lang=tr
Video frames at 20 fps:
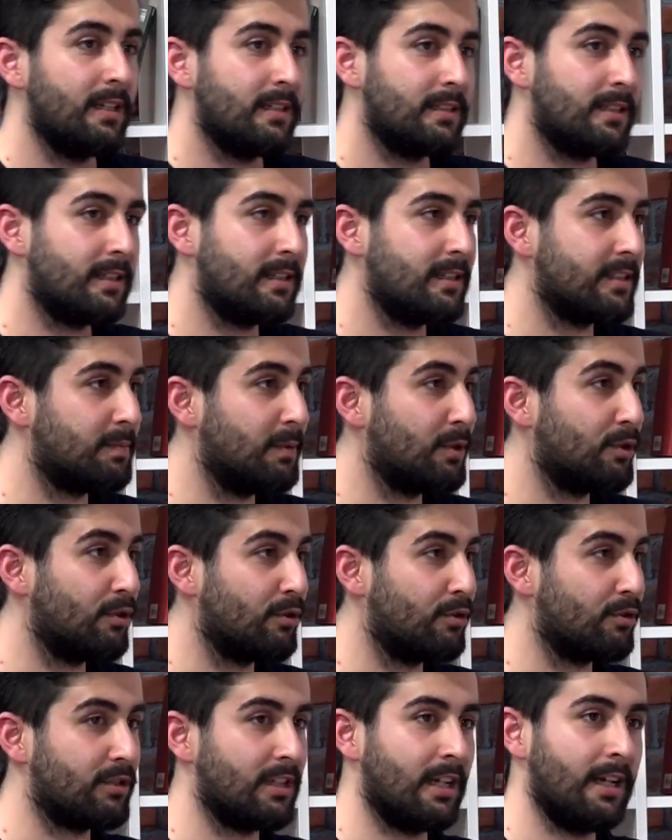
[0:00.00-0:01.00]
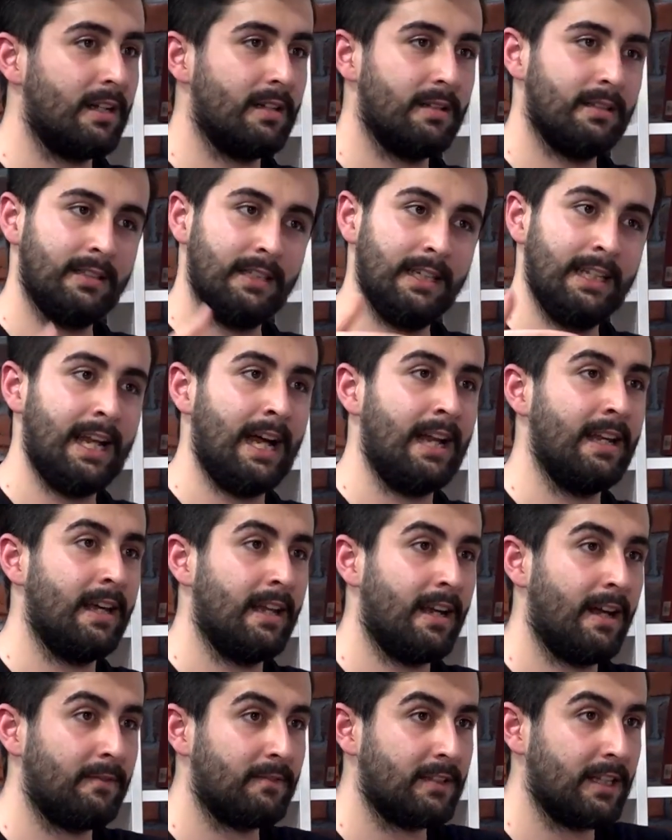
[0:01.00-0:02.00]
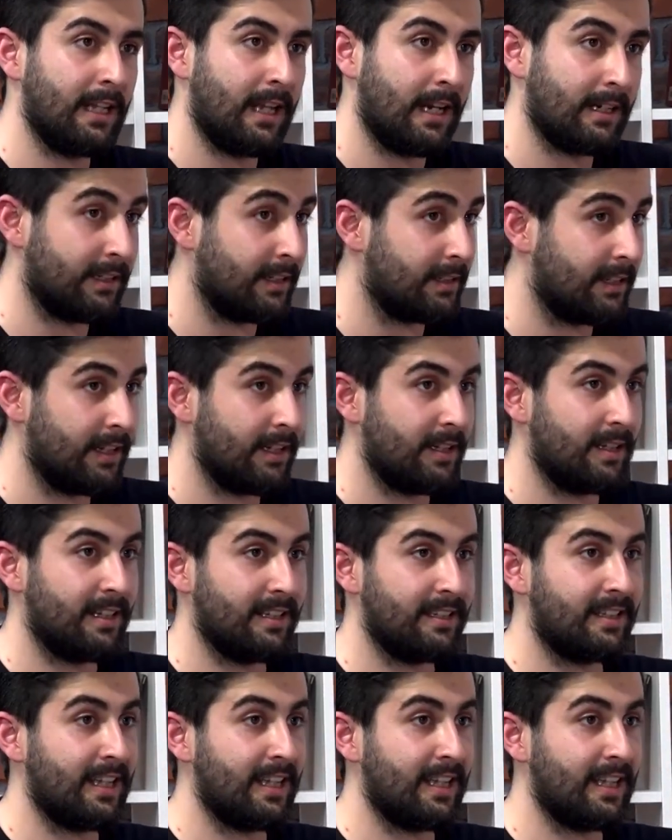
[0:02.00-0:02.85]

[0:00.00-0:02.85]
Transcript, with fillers: İşte kısmet olursa ilerleyen haftalarda da